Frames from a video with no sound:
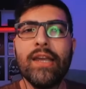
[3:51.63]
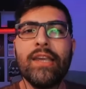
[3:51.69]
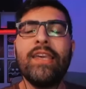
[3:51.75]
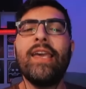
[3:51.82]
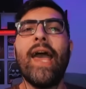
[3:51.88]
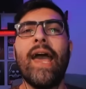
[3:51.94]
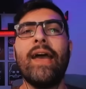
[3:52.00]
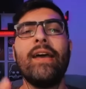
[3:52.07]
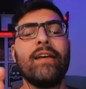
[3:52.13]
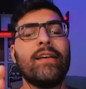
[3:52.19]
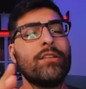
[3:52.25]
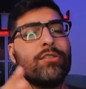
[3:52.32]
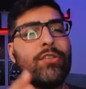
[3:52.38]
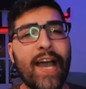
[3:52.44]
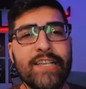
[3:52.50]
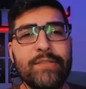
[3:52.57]
que é
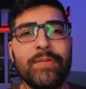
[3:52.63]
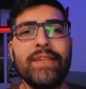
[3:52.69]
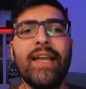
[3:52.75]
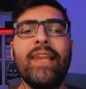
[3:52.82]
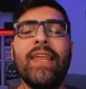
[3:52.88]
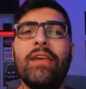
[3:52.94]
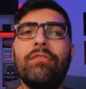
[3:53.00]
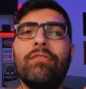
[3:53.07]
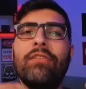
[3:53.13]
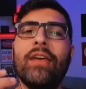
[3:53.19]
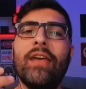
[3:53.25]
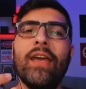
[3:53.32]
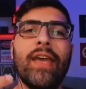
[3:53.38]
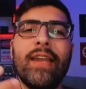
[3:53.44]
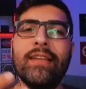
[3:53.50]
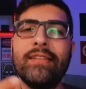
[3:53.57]
se o resp está livre,
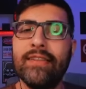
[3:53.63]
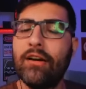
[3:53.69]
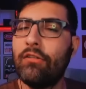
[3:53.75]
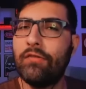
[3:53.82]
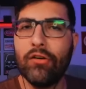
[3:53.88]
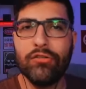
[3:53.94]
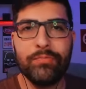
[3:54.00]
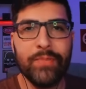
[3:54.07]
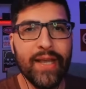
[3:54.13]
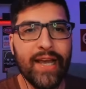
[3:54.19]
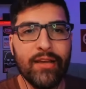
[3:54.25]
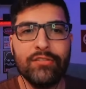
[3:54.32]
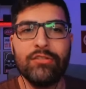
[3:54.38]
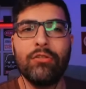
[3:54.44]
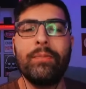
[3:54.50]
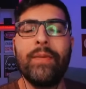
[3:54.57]
eles não vão pegar
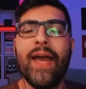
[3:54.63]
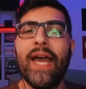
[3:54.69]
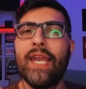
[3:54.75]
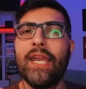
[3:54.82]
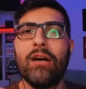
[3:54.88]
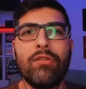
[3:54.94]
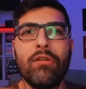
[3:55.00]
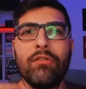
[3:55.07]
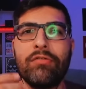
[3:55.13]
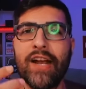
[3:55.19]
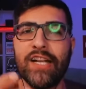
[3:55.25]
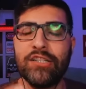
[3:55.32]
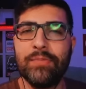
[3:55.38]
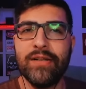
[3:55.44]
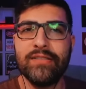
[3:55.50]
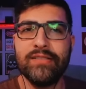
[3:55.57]
no seu pé, não vão ficar
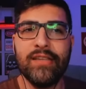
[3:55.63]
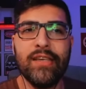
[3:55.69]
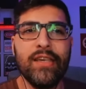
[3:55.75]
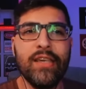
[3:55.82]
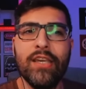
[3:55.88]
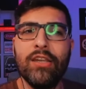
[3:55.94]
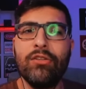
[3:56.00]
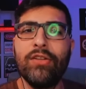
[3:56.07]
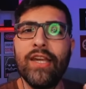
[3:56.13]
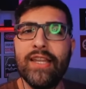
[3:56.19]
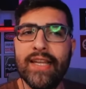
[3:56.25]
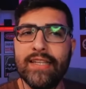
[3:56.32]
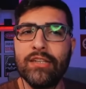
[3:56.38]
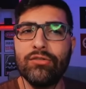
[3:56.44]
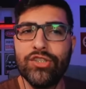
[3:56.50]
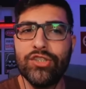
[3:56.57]
te perseguindo nem
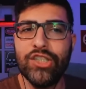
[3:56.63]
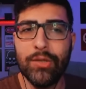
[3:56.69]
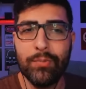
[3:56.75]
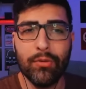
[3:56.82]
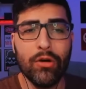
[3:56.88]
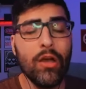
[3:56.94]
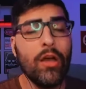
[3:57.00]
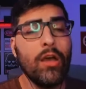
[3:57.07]
nada do tipo